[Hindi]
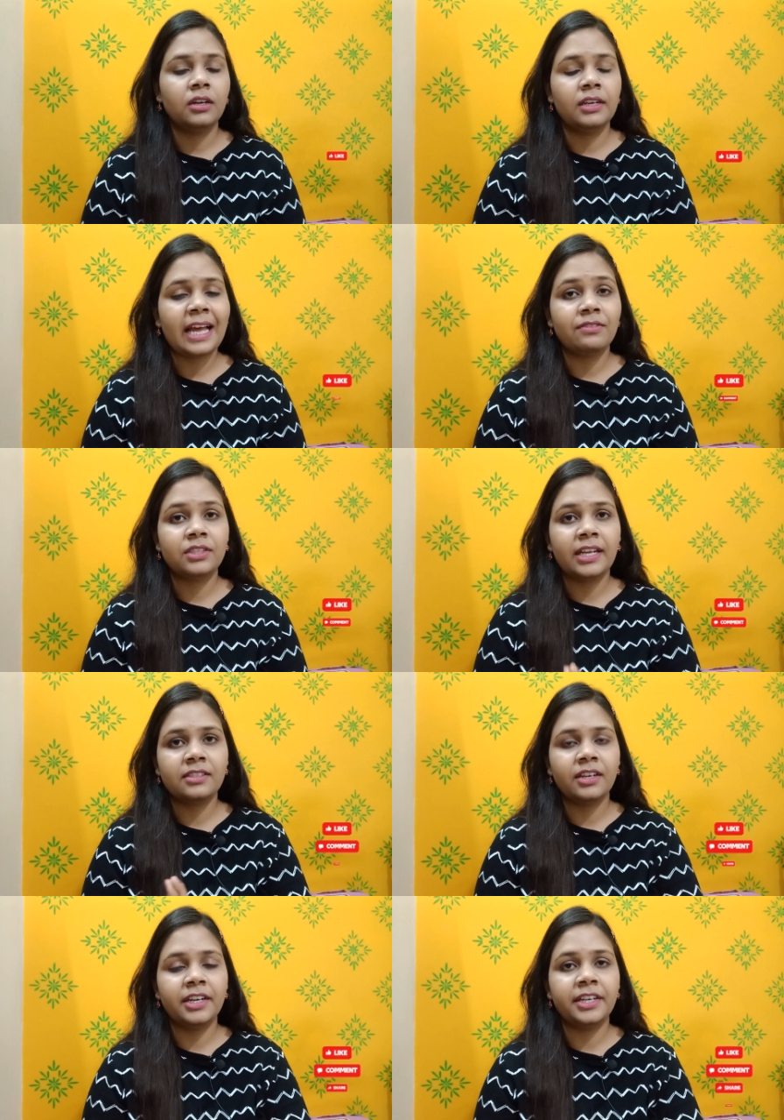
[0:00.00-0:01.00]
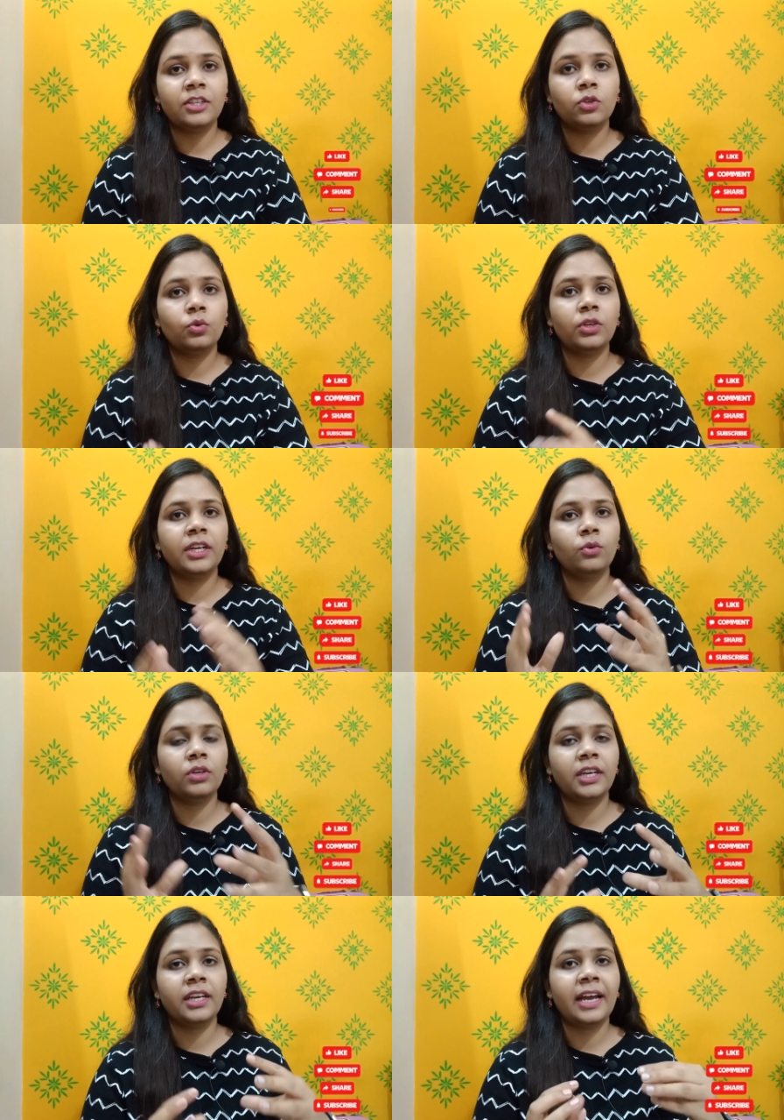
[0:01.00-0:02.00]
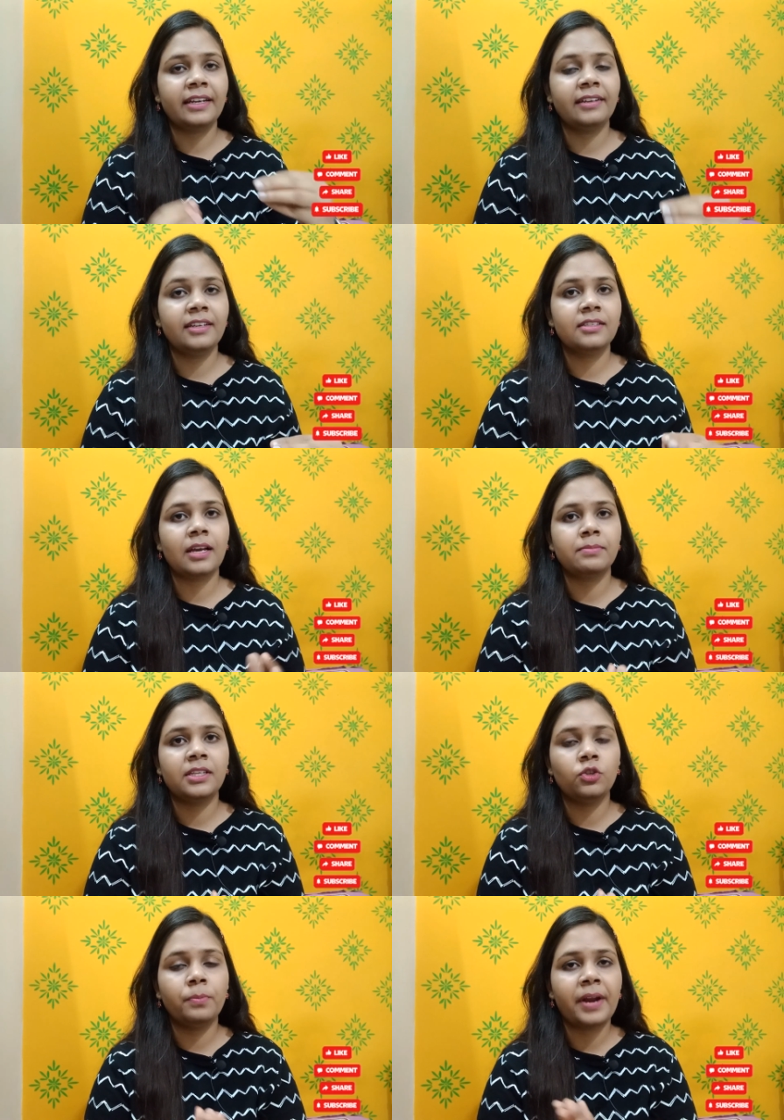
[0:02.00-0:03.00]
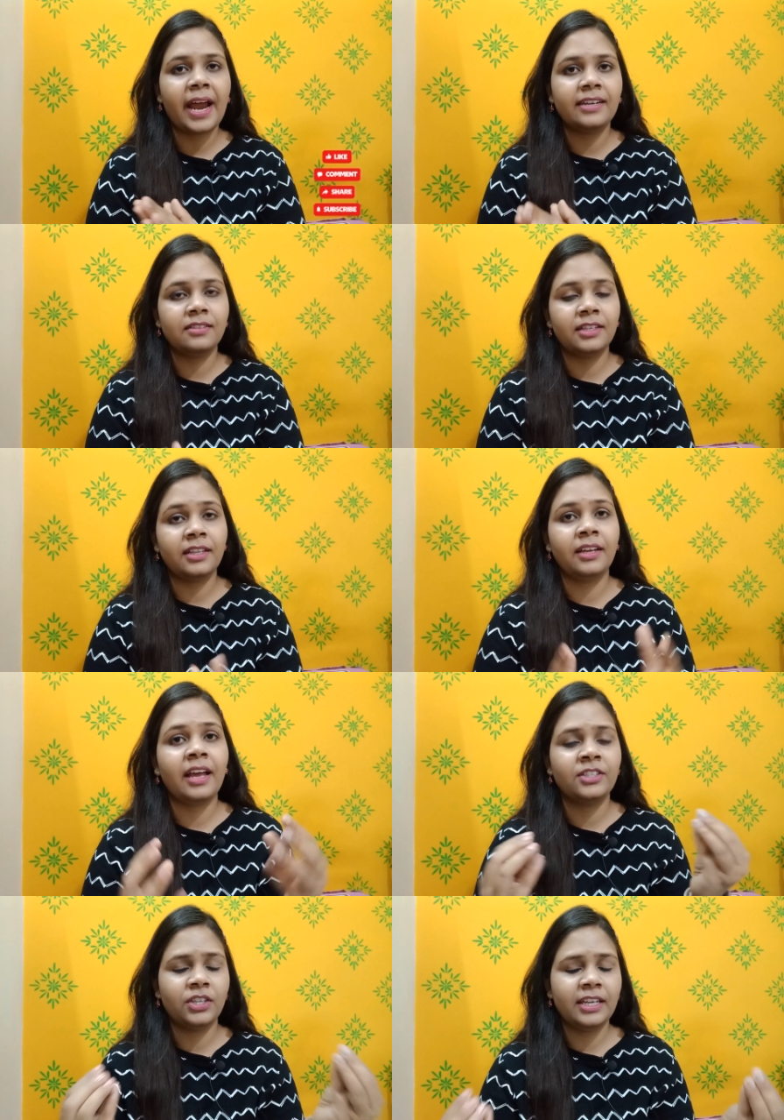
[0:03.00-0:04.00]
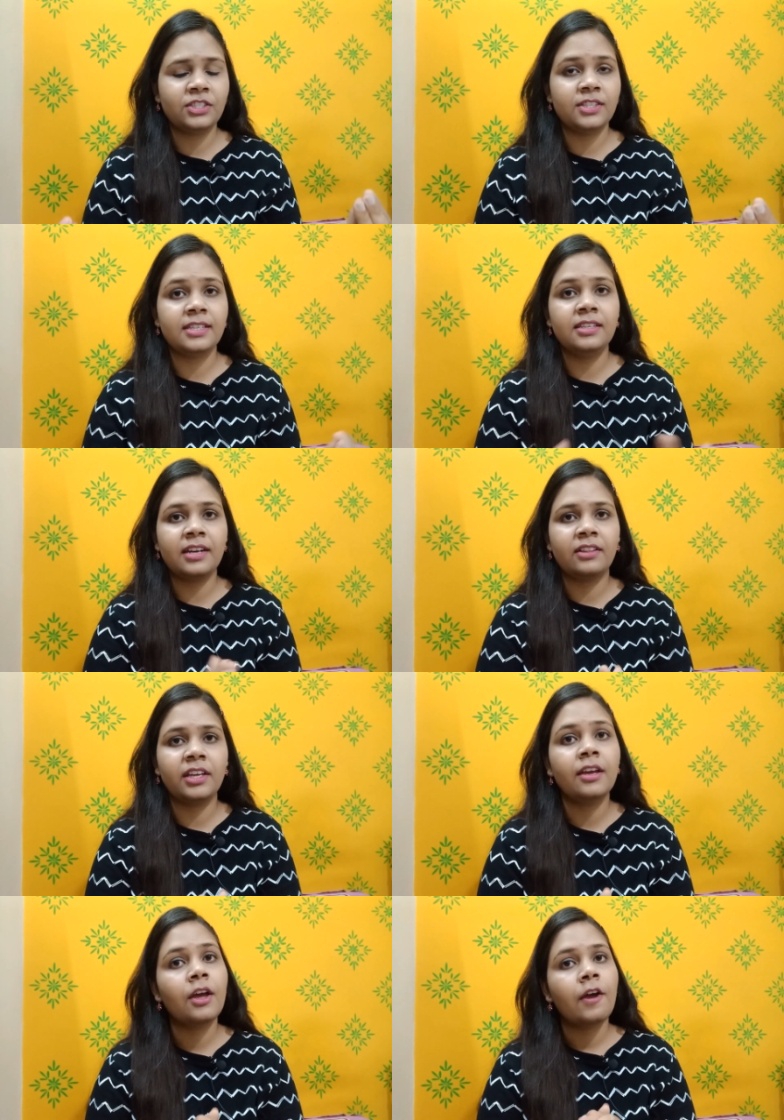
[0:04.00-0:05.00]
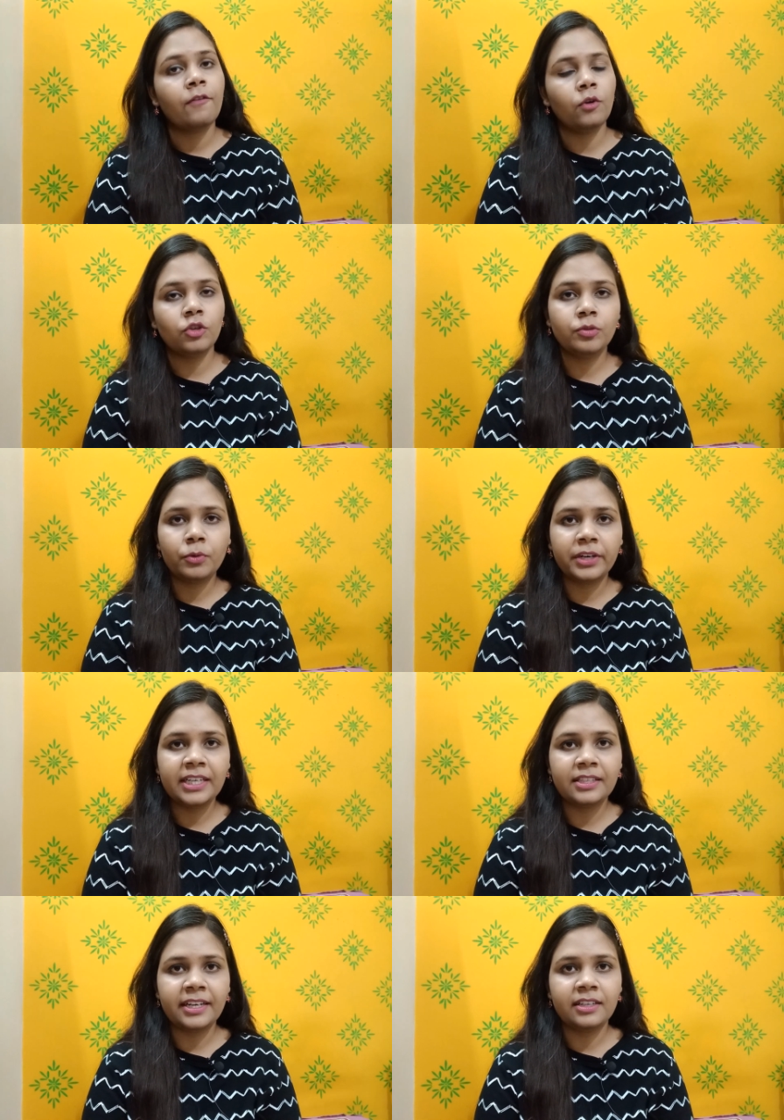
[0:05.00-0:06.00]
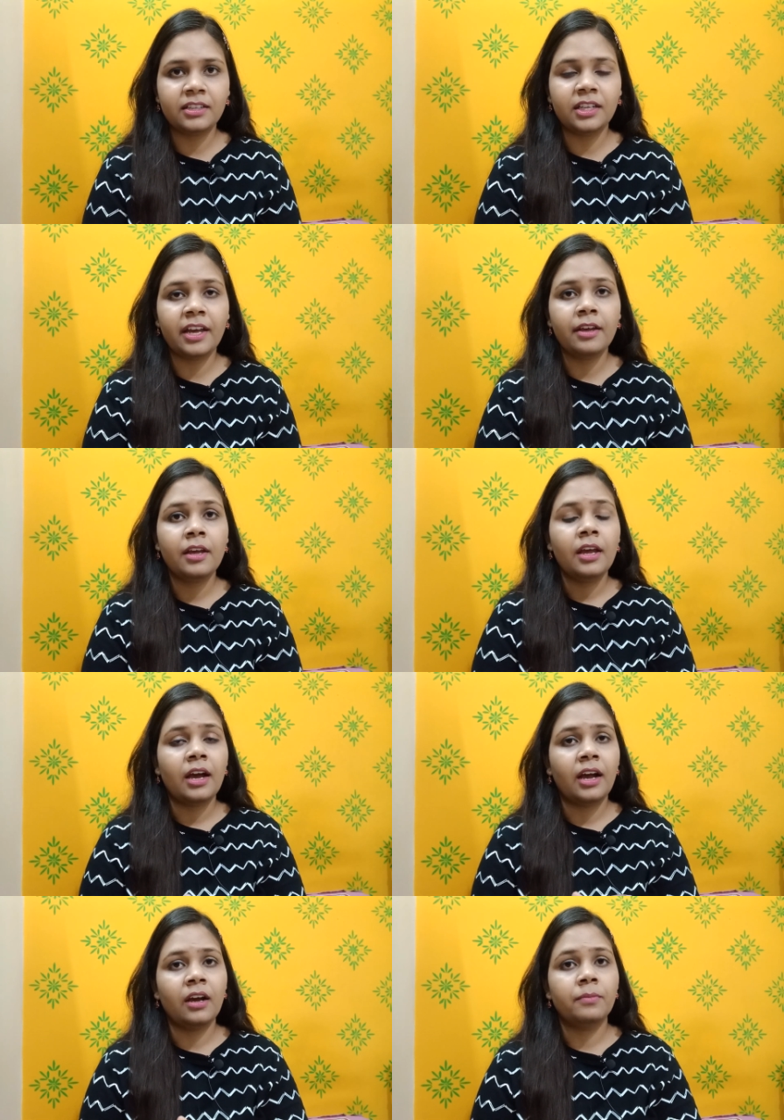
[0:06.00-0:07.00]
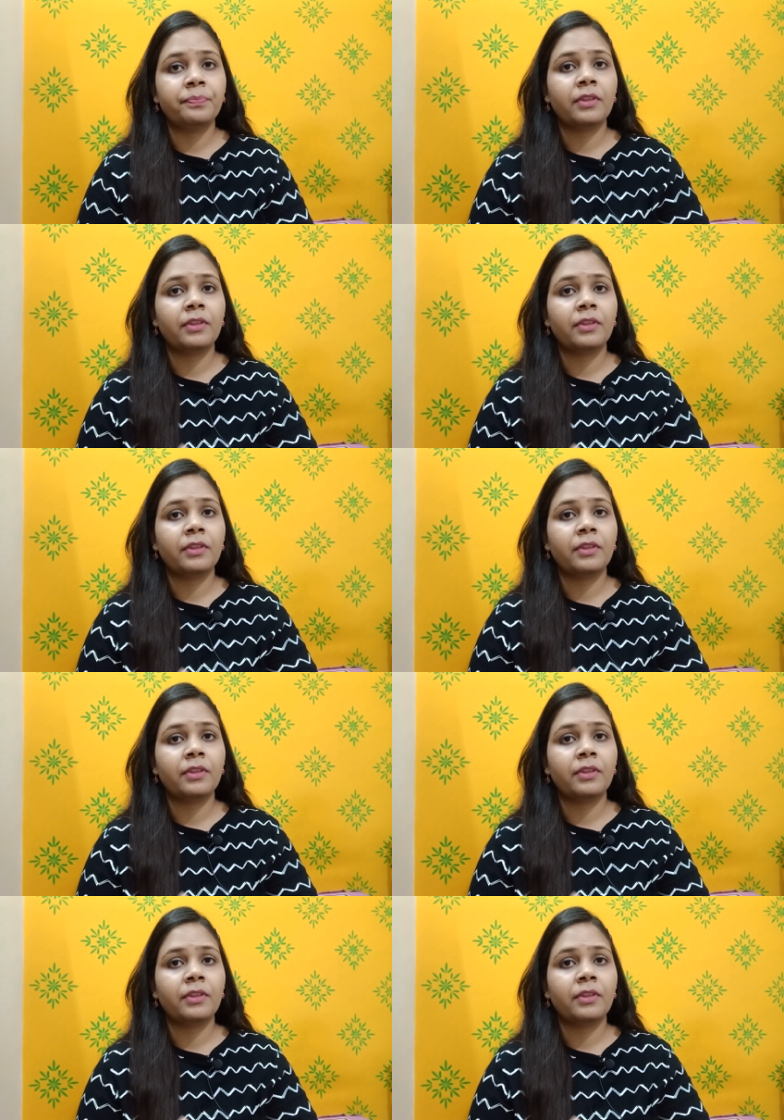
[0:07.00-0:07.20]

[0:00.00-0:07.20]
लाइफ स्टाइल से रिलेटेड तो उन्हें उनकी कैटेगरी के हिसाब से जो ब्रांड्स रहते हैं एजेंसीज रहती है वो कुछ प्रोडक्ट सेंड करती है uh,